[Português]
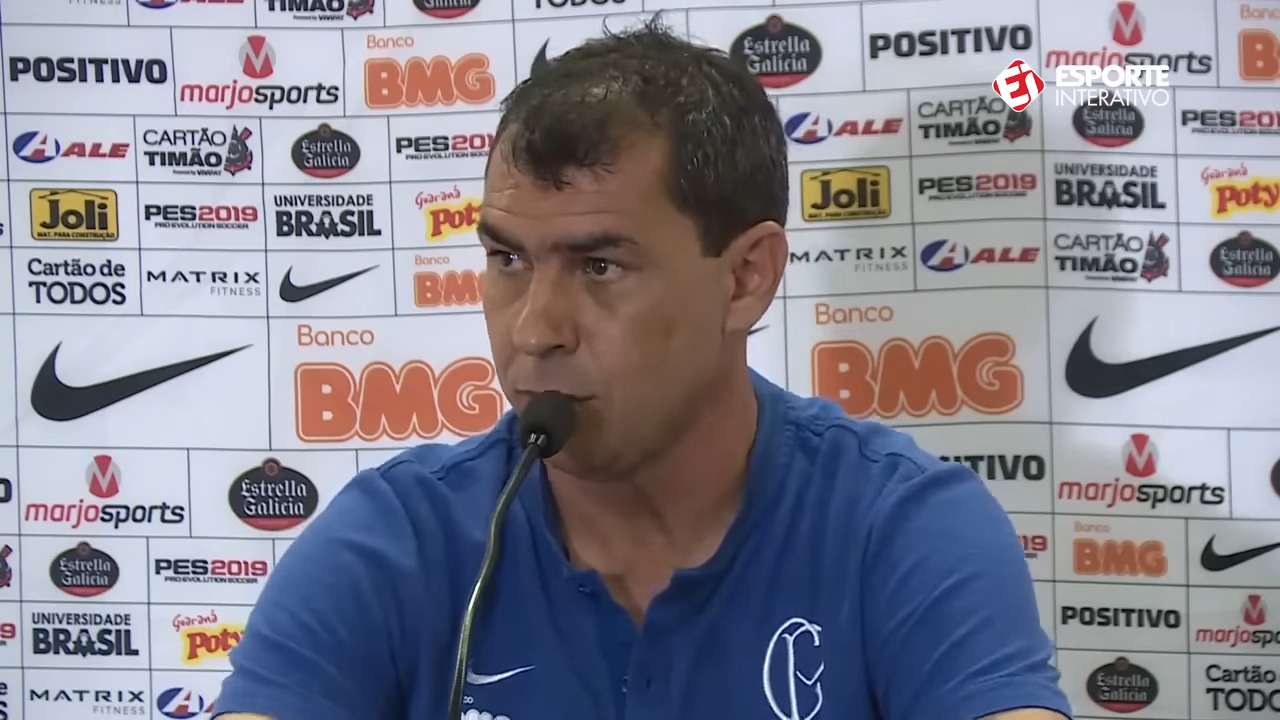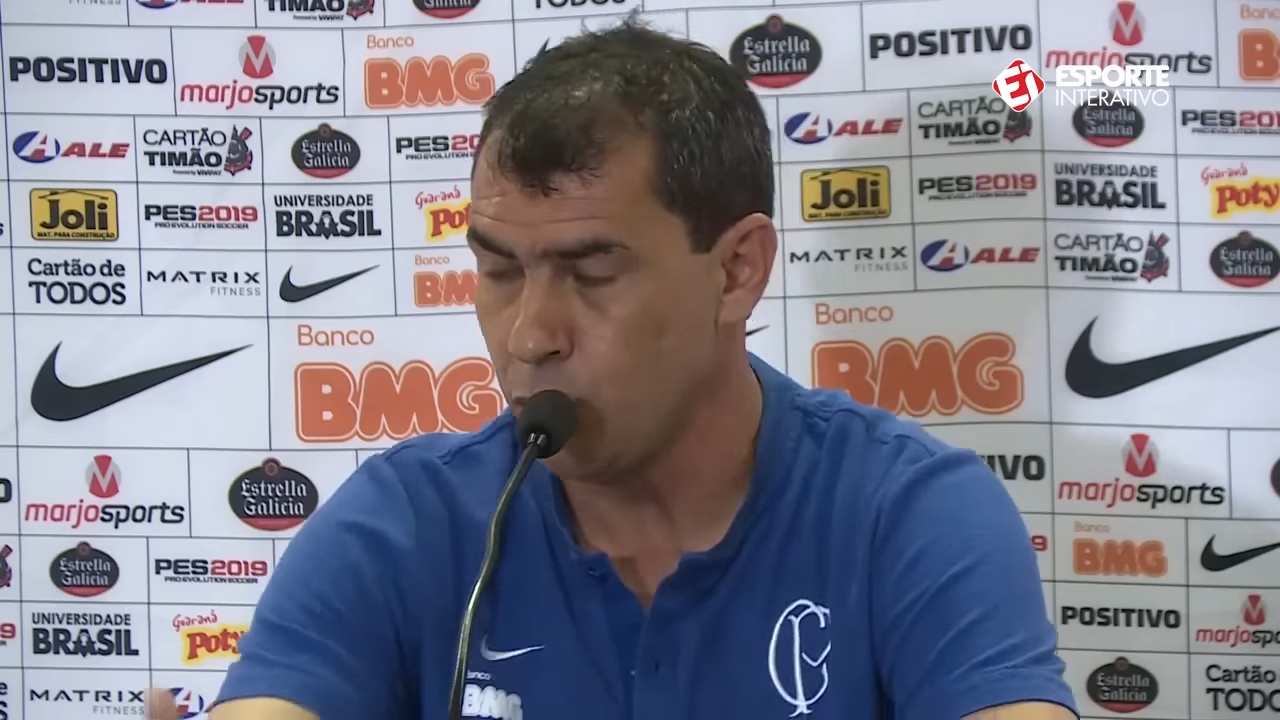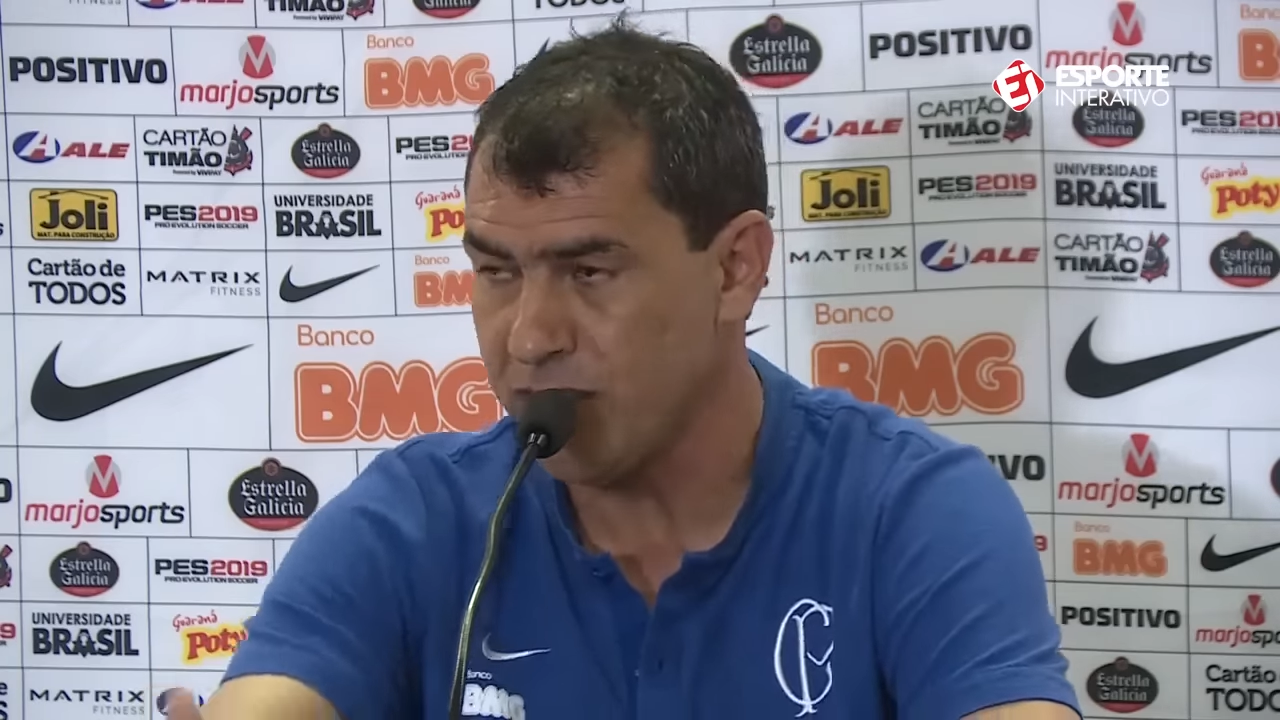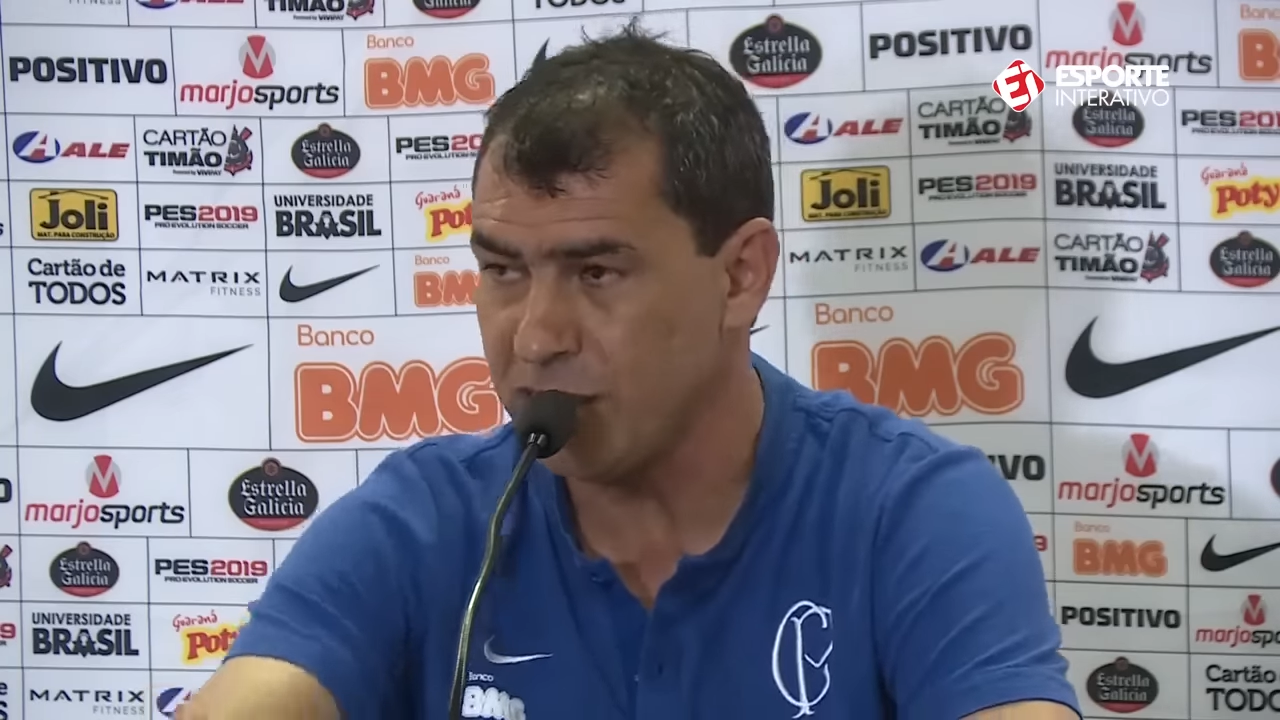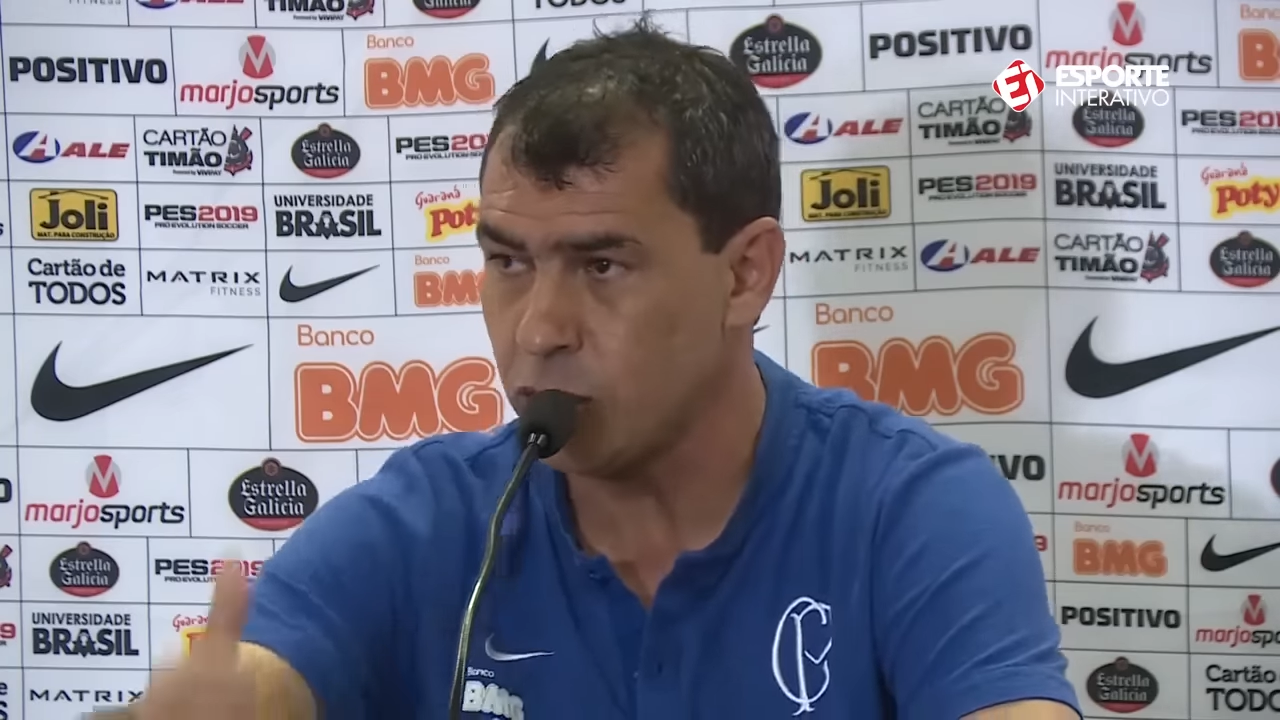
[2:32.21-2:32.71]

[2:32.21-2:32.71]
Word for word: Por que, que